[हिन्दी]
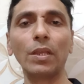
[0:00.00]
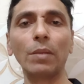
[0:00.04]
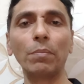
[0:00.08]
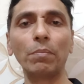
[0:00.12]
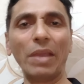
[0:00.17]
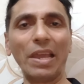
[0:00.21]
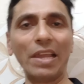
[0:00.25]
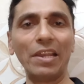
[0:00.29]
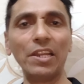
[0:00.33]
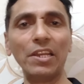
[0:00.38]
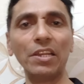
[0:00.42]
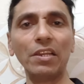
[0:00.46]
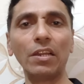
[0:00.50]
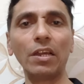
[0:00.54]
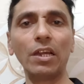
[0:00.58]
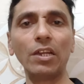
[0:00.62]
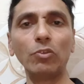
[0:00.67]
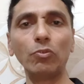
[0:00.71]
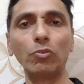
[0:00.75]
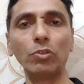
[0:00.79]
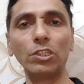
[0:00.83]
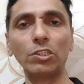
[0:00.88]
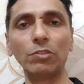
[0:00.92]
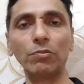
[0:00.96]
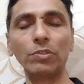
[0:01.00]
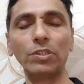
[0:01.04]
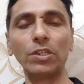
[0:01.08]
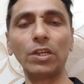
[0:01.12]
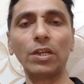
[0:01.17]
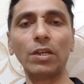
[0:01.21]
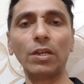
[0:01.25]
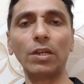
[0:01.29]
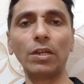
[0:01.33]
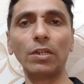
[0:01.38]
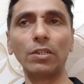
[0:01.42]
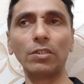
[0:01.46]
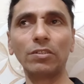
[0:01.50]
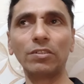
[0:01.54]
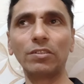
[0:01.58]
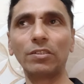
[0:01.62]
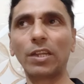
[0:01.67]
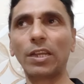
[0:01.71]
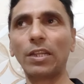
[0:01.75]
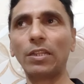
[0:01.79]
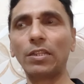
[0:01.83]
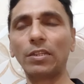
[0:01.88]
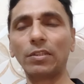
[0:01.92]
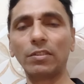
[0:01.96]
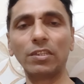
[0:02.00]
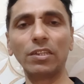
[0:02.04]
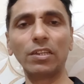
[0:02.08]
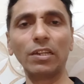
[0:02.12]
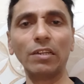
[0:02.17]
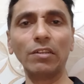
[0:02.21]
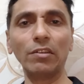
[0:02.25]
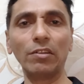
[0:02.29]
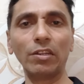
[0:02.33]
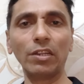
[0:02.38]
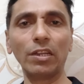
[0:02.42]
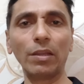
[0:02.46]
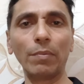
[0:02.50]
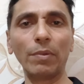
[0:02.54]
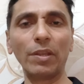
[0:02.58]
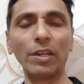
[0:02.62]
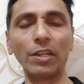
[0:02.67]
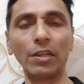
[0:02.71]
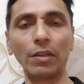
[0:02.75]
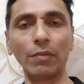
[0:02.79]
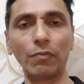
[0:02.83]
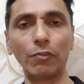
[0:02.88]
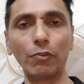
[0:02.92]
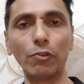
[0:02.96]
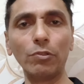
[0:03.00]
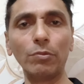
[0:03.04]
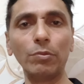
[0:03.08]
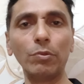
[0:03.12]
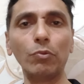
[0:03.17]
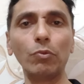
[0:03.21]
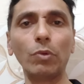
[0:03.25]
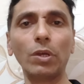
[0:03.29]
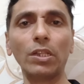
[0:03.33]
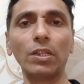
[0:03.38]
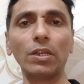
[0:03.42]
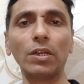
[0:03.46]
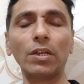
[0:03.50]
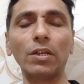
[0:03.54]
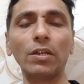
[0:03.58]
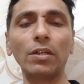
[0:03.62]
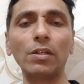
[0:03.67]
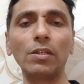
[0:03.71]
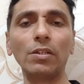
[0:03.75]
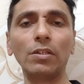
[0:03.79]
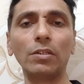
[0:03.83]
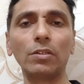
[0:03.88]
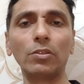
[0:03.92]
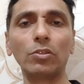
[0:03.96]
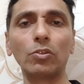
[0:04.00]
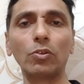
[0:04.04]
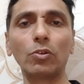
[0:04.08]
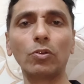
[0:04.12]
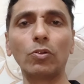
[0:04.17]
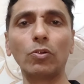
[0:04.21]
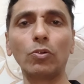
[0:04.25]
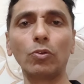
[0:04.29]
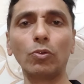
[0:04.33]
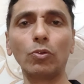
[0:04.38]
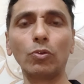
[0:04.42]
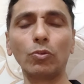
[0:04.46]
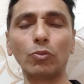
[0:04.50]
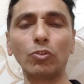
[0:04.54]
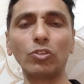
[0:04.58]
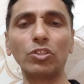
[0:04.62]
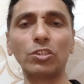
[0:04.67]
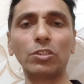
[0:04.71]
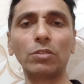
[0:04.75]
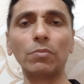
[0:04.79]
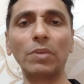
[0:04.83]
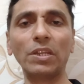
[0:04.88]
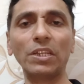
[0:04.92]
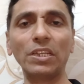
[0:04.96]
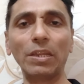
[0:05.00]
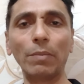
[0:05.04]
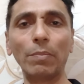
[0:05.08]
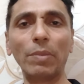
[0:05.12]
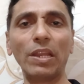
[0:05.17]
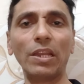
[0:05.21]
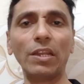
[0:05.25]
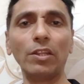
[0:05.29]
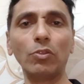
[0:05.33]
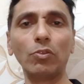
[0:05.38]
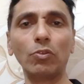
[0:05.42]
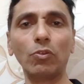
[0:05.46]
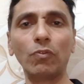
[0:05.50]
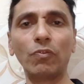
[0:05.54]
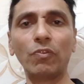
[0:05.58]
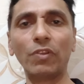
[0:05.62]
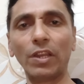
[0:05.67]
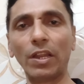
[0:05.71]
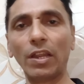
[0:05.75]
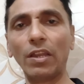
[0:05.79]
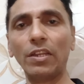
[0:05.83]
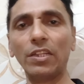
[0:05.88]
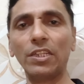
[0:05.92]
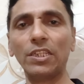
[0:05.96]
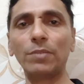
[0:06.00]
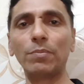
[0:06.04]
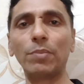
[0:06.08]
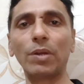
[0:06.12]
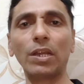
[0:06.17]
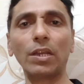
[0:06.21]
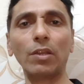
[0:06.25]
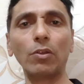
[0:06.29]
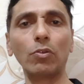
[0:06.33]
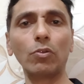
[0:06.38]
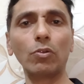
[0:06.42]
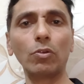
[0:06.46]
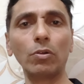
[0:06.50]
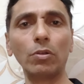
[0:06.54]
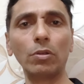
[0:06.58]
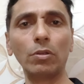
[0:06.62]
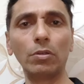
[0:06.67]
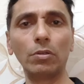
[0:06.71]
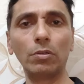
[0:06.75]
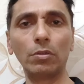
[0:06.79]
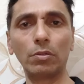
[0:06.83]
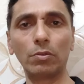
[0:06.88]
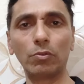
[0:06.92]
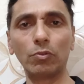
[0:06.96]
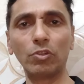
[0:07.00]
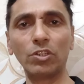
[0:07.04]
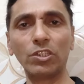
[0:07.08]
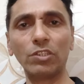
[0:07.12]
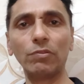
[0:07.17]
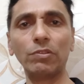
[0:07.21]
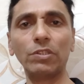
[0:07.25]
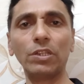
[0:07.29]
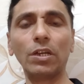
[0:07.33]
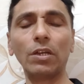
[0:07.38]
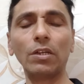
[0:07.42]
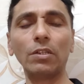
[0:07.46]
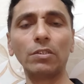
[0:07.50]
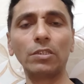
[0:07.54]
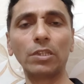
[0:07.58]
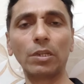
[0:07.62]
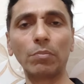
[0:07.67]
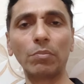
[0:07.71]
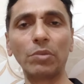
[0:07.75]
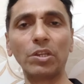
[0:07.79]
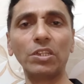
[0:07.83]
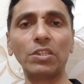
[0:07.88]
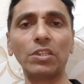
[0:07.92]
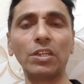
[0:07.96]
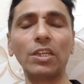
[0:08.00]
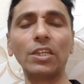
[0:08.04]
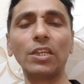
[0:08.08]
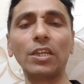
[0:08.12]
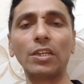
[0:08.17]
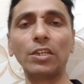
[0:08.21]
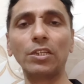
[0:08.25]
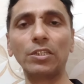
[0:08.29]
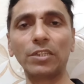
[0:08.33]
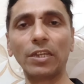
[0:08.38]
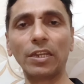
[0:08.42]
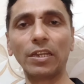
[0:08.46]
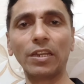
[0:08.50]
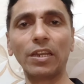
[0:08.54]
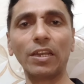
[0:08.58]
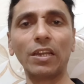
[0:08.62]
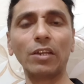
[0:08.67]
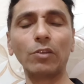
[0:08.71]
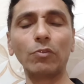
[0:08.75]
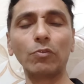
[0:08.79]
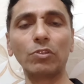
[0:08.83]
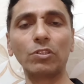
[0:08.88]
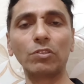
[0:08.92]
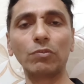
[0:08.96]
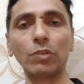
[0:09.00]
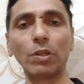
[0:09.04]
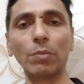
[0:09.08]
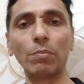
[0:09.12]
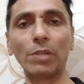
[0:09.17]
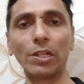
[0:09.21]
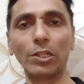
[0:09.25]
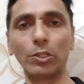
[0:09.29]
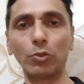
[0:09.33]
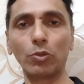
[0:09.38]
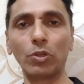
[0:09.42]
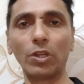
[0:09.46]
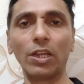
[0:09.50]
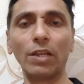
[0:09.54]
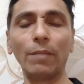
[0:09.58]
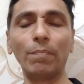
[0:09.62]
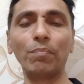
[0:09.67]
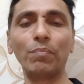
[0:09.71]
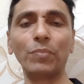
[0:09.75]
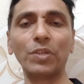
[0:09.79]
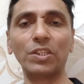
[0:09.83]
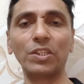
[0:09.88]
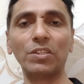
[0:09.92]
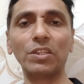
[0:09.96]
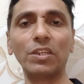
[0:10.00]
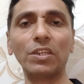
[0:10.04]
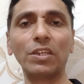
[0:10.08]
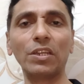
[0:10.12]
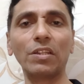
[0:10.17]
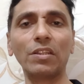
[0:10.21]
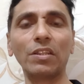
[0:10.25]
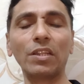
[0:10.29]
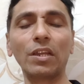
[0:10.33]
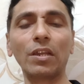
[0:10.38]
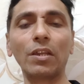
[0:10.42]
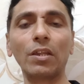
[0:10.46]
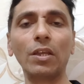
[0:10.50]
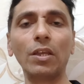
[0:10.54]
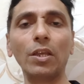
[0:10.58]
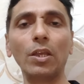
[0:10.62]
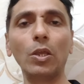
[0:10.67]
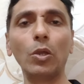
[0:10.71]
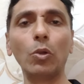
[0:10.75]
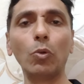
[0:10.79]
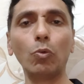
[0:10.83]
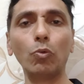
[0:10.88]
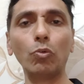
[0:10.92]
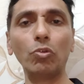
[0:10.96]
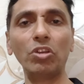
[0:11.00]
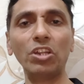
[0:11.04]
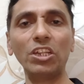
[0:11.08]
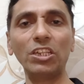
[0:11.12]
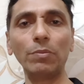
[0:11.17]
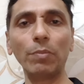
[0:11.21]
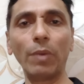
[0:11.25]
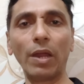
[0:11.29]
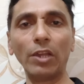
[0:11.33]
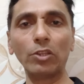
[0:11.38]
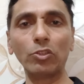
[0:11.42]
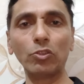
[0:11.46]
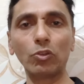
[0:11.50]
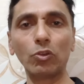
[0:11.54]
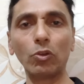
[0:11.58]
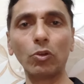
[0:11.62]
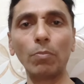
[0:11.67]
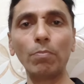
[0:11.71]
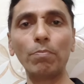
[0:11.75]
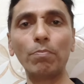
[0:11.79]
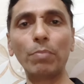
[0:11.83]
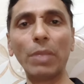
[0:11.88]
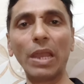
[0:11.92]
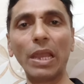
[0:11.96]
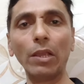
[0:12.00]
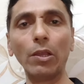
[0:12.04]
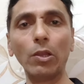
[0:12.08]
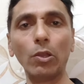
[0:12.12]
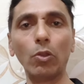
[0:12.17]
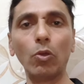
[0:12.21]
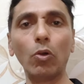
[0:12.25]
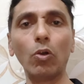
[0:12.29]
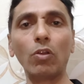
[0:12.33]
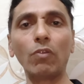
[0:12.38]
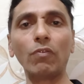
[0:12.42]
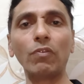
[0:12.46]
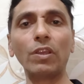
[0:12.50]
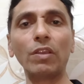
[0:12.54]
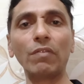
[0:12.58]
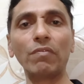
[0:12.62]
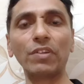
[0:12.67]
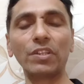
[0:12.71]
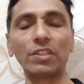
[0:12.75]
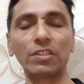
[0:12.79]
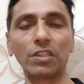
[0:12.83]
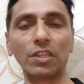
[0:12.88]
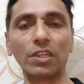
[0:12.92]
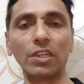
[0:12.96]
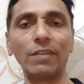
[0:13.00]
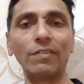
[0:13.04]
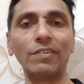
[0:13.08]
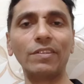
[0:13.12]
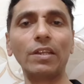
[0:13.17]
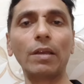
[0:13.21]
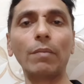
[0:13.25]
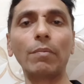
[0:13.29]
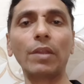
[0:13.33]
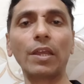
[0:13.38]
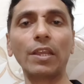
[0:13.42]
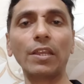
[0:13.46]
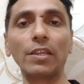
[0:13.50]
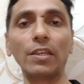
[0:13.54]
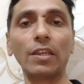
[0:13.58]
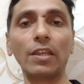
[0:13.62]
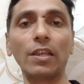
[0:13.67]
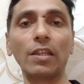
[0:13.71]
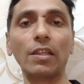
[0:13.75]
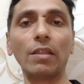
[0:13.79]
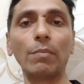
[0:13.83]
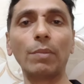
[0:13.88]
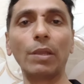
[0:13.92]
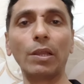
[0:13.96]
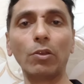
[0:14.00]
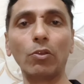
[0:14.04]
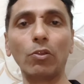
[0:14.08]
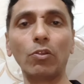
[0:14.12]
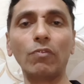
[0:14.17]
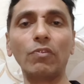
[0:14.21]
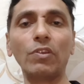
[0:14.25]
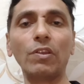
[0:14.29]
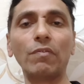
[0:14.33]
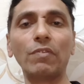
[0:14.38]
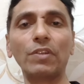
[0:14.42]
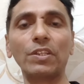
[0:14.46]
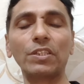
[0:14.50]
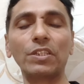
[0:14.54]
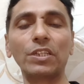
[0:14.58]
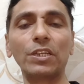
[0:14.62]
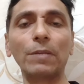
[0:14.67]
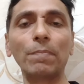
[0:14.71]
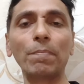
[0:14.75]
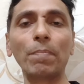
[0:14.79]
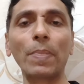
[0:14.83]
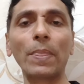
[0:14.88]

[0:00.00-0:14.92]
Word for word: पहले इनका टूरिस्ट वीज़ा शायद किसी कंट्री का पहले रिफ्यूज़ भी हुआ था तो कुछ महीने पहले तो फिलहाल इस बार इनको टूरिस्ट वीज़ा जर्मनी से यानी शनगन का टूरिस्ट वीज़ा मिल चुका है बीस दिन के अंदर 19 मार्च को बेंगलोर वी से ये वीज़ा अप्लाई किए गए थे बेंगलोर वी से